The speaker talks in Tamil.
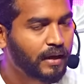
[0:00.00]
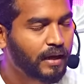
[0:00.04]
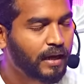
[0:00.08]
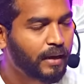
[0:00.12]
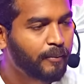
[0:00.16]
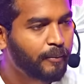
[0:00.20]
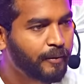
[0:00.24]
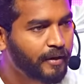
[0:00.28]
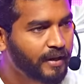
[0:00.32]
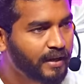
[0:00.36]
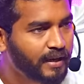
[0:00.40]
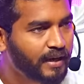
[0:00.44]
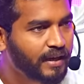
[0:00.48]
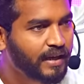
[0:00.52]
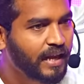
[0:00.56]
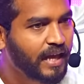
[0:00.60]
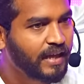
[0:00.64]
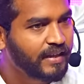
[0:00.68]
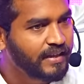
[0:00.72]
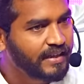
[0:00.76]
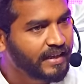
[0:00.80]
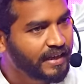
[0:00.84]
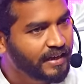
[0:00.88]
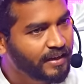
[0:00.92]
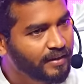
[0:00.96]
அப்படி இல்லைன்னா
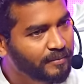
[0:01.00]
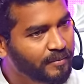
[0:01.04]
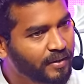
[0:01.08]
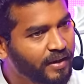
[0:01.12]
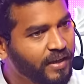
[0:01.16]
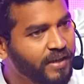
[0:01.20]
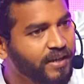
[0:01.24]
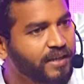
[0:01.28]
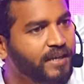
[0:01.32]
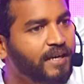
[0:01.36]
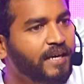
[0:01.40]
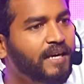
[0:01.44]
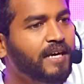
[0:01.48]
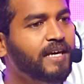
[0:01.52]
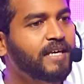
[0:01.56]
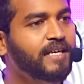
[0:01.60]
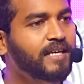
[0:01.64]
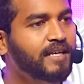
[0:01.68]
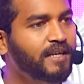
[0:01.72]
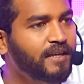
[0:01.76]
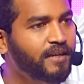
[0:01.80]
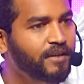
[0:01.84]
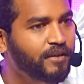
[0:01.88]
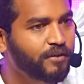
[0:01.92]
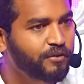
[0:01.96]
அது என்ன மாதிரியே
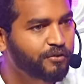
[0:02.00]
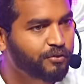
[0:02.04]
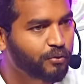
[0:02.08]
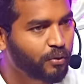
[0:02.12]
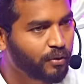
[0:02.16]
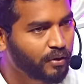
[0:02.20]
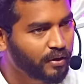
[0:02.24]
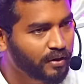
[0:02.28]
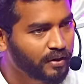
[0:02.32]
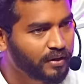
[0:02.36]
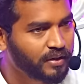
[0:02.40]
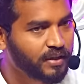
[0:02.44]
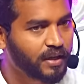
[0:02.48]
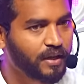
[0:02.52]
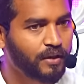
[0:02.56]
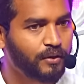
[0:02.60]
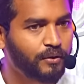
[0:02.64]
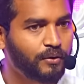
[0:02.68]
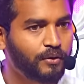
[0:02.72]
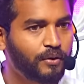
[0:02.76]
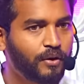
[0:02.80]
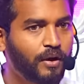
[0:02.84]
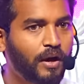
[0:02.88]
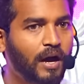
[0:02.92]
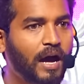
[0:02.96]
இருக்குன்னு சொல்கிறதுனாலோ